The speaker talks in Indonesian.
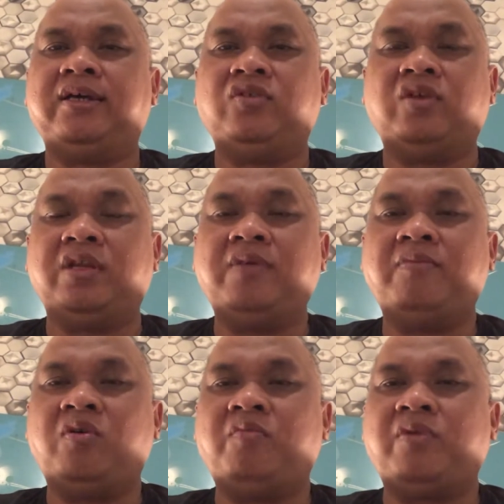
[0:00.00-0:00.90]
Jadi
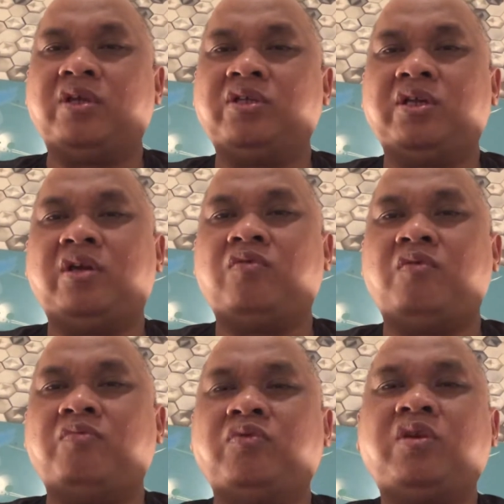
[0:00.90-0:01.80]
mengoperasikan
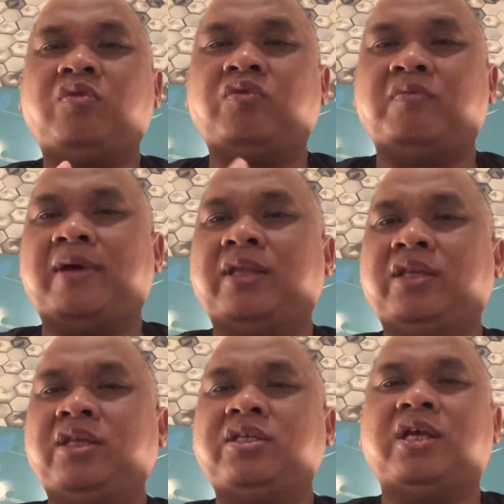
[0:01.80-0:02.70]
komputer
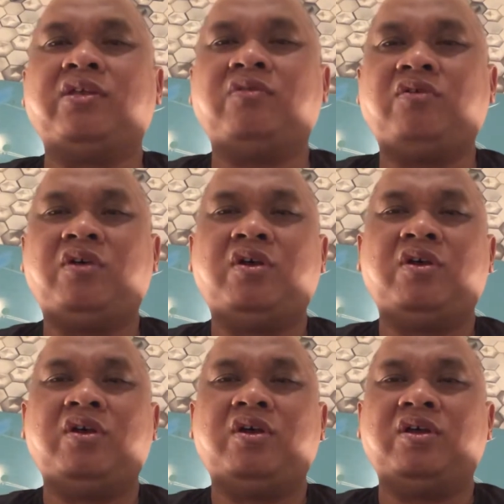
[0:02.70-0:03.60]
otomatis atau
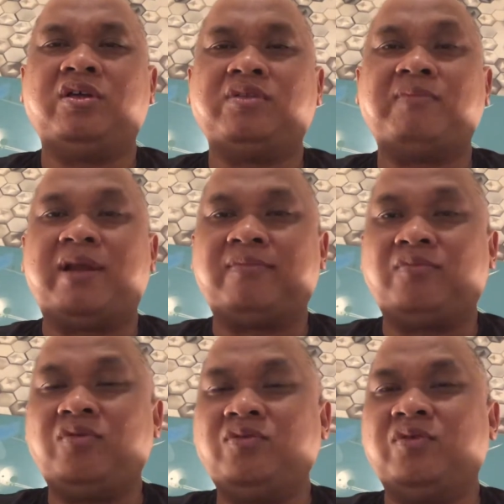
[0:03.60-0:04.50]
e,
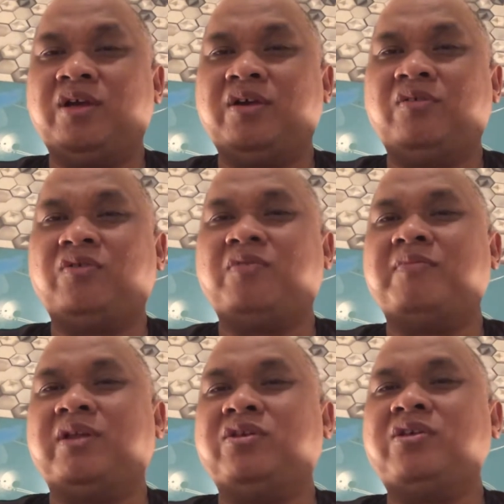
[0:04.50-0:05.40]
smartphone juga
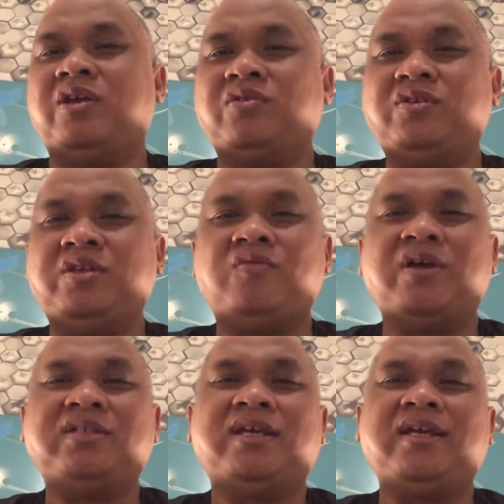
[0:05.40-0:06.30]
otomatis harus
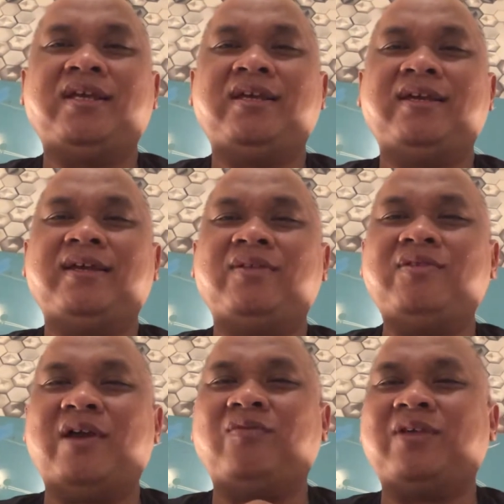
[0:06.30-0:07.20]
dikuasai. Itu
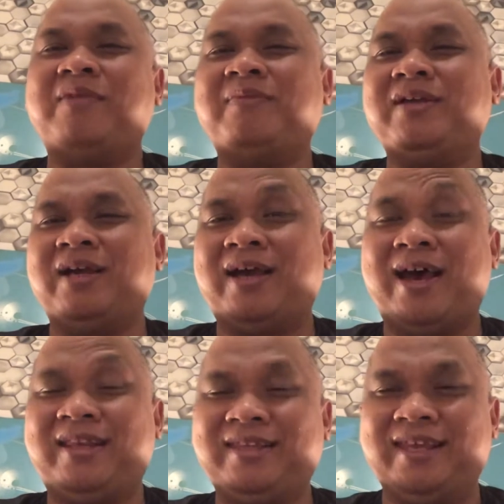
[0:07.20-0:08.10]
yang utama yang
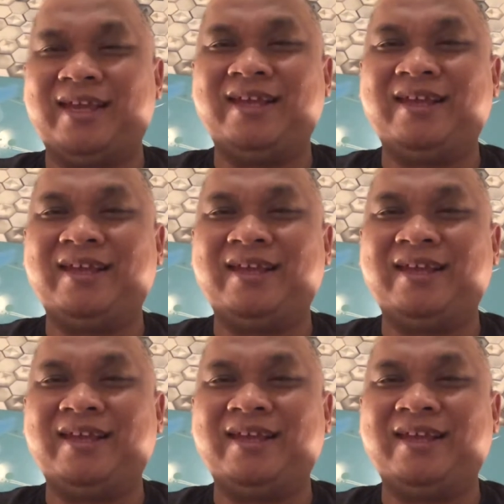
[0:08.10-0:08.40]
hard ya.